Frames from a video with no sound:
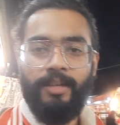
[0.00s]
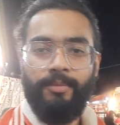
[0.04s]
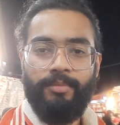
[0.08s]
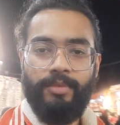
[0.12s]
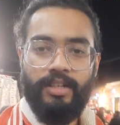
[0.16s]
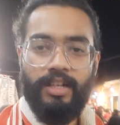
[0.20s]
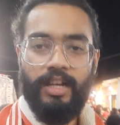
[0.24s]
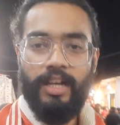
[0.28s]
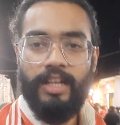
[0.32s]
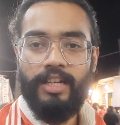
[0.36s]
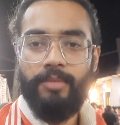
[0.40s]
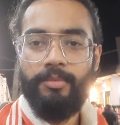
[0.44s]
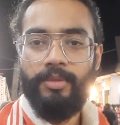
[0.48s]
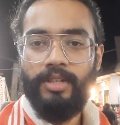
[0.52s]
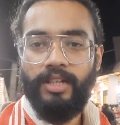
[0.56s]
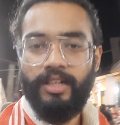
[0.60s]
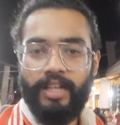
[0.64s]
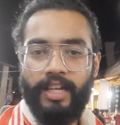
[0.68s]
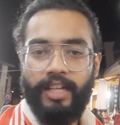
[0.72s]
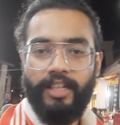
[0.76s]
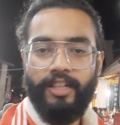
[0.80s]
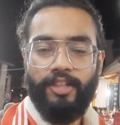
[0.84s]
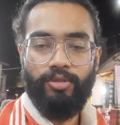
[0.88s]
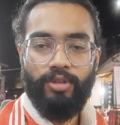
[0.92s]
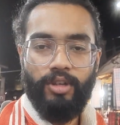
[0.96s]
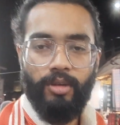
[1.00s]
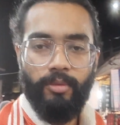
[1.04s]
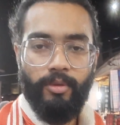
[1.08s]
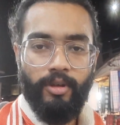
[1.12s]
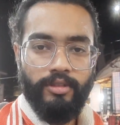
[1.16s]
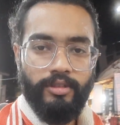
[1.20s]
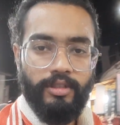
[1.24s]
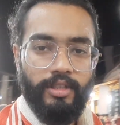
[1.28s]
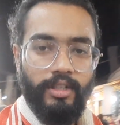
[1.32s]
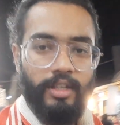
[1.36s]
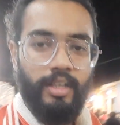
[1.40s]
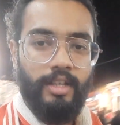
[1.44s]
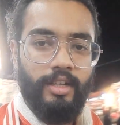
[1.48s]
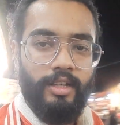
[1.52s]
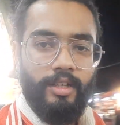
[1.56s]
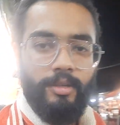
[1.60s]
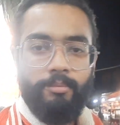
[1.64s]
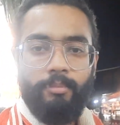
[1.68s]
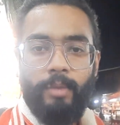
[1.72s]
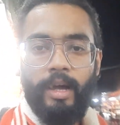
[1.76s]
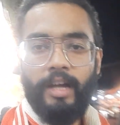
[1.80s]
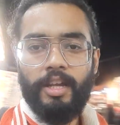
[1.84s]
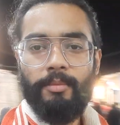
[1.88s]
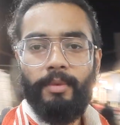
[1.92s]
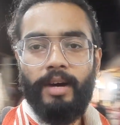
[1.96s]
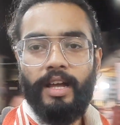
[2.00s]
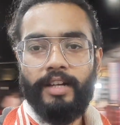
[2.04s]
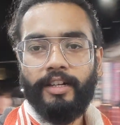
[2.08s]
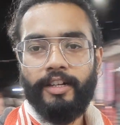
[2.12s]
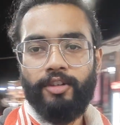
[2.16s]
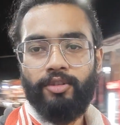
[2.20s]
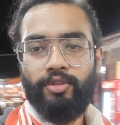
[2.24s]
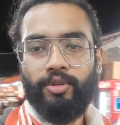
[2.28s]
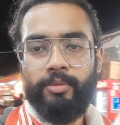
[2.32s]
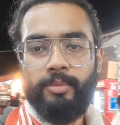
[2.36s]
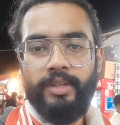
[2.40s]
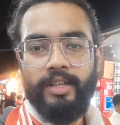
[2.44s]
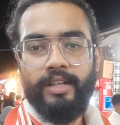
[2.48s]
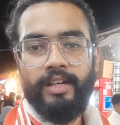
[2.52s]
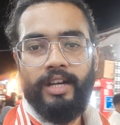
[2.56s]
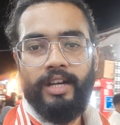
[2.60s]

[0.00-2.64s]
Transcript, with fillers: अपना खाना पीना खाएंगे थोड़ा बहुत बाकी मार्केट घूमी थी